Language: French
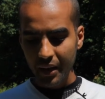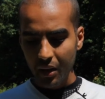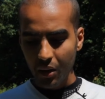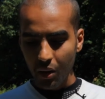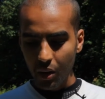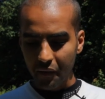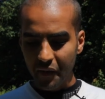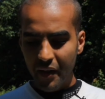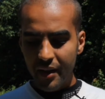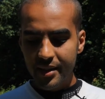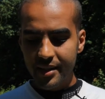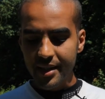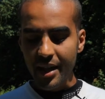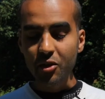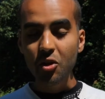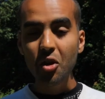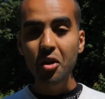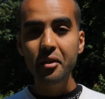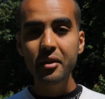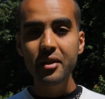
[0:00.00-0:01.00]
en fait, ça
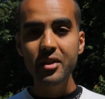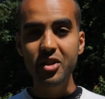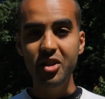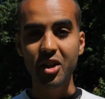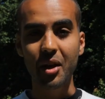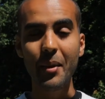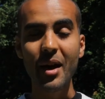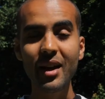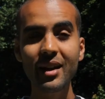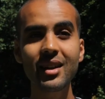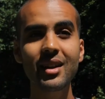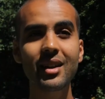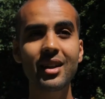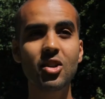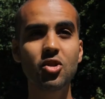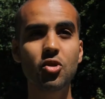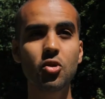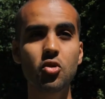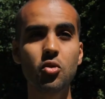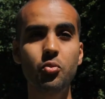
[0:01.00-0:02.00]
donne, j'ai remarqué
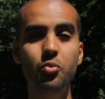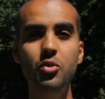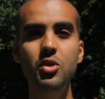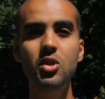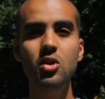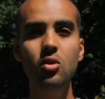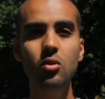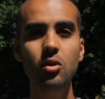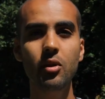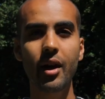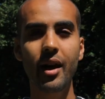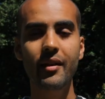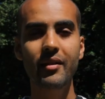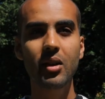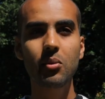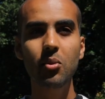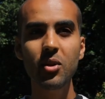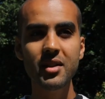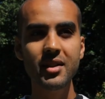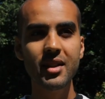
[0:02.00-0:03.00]
quelque chose de puissant
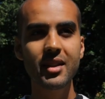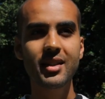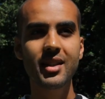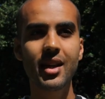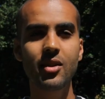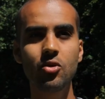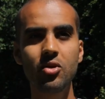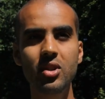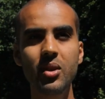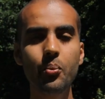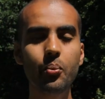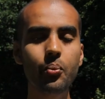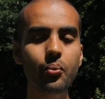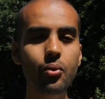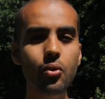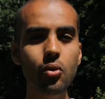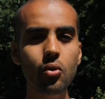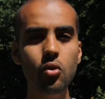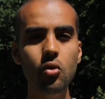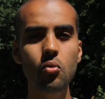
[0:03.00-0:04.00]
avec moi, c'est que ça a donné
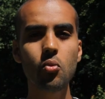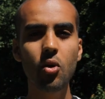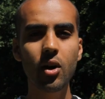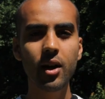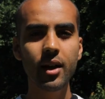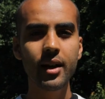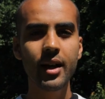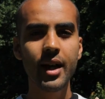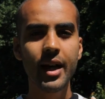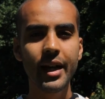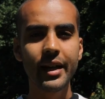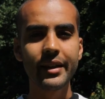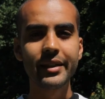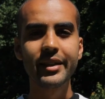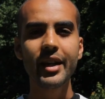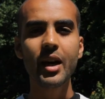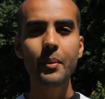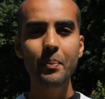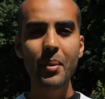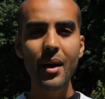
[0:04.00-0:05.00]
beaucoup moins
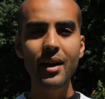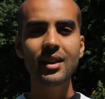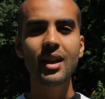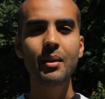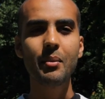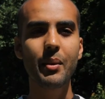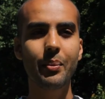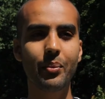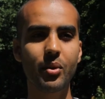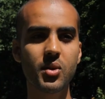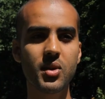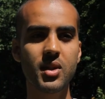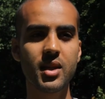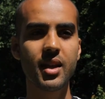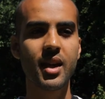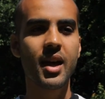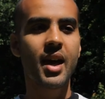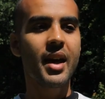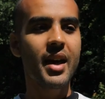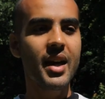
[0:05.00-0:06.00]
d'impact à mes pensées.
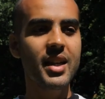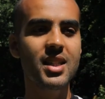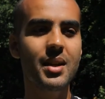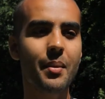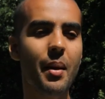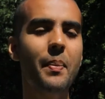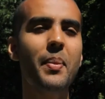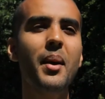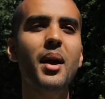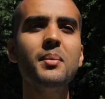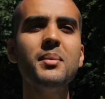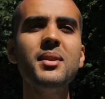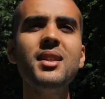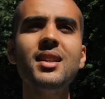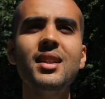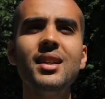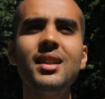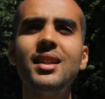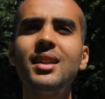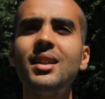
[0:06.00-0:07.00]
Et ça m'a
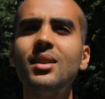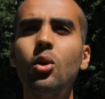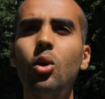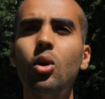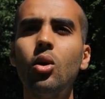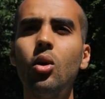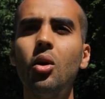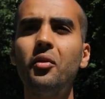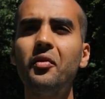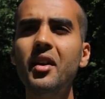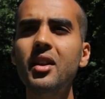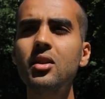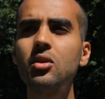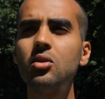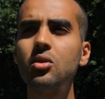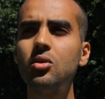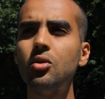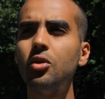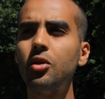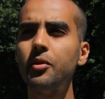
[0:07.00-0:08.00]
permis, en
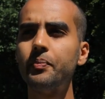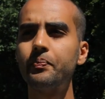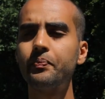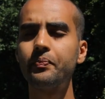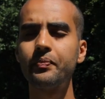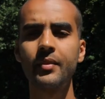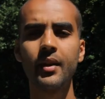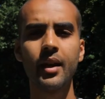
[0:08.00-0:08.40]
fait, de,